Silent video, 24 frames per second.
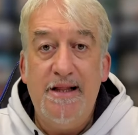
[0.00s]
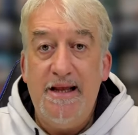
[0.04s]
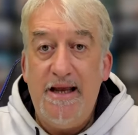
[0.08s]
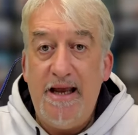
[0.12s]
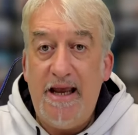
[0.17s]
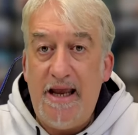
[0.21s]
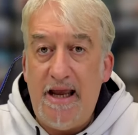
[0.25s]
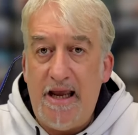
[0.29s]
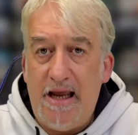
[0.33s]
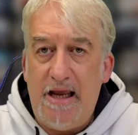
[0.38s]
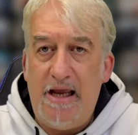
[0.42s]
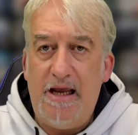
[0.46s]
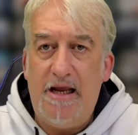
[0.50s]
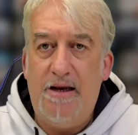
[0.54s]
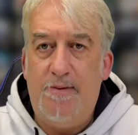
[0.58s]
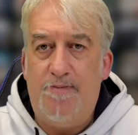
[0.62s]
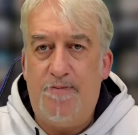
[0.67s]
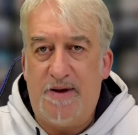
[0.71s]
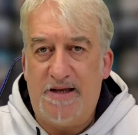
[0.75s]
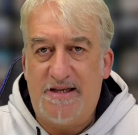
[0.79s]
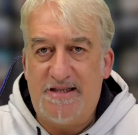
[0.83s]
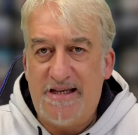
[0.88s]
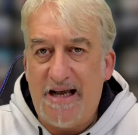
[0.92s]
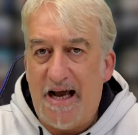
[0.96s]
e il
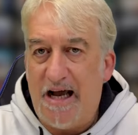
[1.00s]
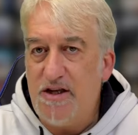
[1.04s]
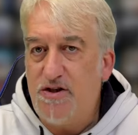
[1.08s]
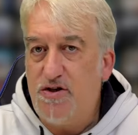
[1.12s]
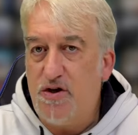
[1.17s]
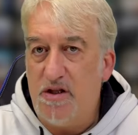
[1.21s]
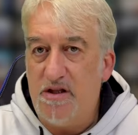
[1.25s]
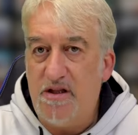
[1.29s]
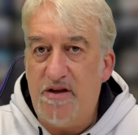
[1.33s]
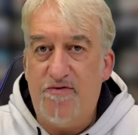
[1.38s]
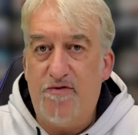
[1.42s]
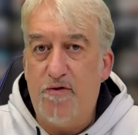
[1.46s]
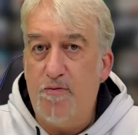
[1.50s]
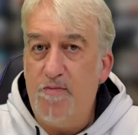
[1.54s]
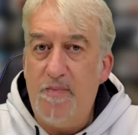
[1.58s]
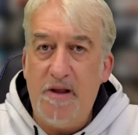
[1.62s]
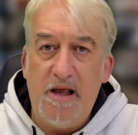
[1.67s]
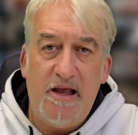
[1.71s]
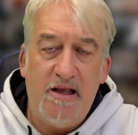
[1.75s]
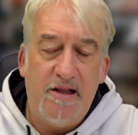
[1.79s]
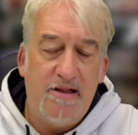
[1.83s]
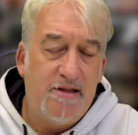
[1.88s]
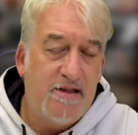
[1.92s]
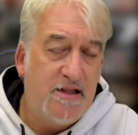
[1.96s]
passaggio al
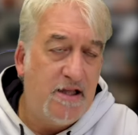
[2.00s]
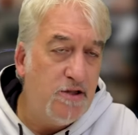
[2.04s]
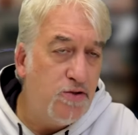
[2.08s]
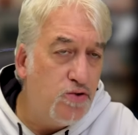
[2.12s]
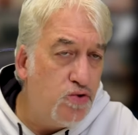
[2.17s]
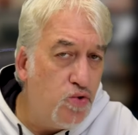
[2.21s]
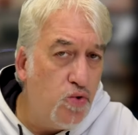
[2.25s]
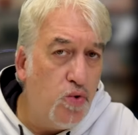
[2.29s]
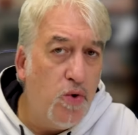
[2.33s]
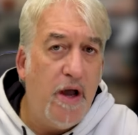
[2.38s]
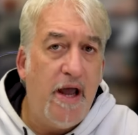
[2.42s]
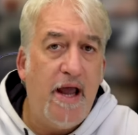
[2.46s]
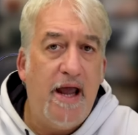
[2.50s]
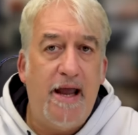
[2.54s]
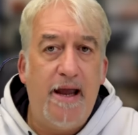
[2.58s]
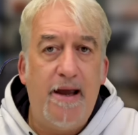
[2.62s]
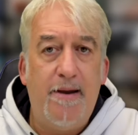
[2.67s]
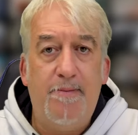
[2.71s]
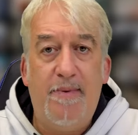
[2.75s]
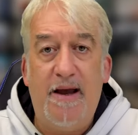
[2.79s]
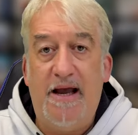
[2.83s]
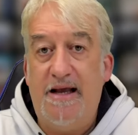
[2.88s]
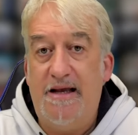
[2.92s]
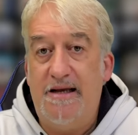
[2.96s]
DVB T2
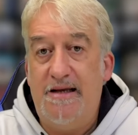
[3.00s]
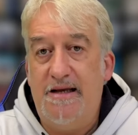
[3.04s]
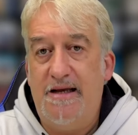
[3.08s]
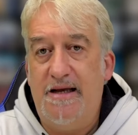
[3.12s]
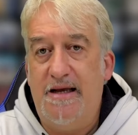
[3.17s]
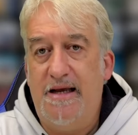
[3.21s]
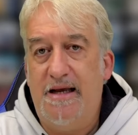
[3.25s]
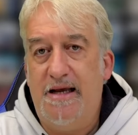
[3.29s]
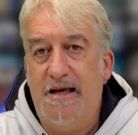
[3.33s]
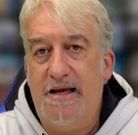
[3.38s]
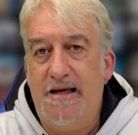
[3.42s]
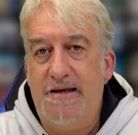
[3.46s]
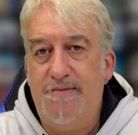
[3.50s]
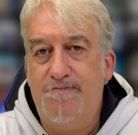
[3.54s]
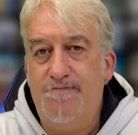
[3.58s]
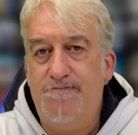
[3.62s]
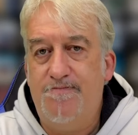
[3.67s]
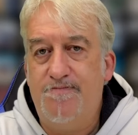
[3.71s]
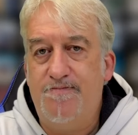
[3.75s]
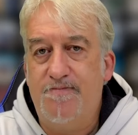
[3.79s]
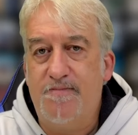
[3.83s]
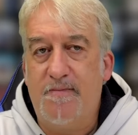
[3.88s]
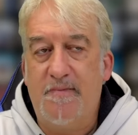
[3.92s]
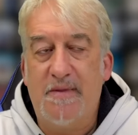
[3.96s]
beh,
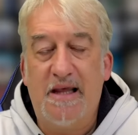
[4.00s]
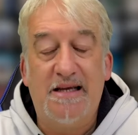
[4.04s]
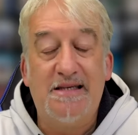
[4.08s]
ehm,